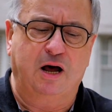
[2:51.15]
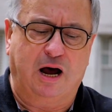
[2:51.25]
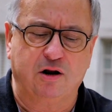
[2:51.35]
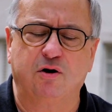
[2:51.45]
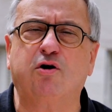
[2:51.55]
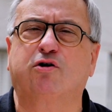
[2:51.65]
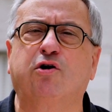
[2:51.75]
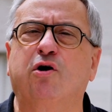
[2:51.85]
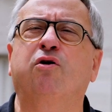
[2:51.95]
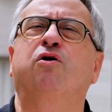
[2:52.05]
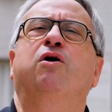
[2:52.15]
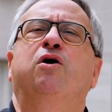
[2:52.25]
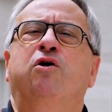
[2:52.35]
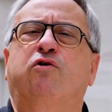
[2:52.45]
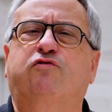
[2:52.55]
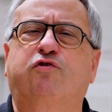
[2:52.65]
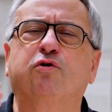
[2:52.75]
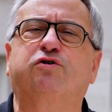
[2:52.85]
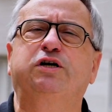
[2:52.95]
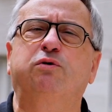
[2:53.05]
alors que
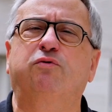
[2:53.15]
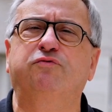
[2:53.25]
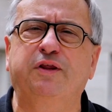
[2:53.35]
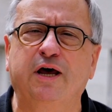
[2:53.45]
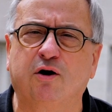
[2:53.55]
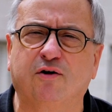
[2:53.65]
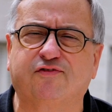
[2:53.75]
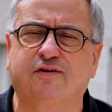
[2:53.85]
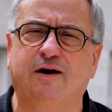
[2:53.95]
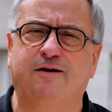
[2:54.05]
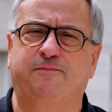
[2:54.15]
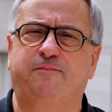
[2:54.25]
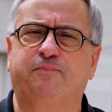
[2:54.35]
ceux qui ont négocié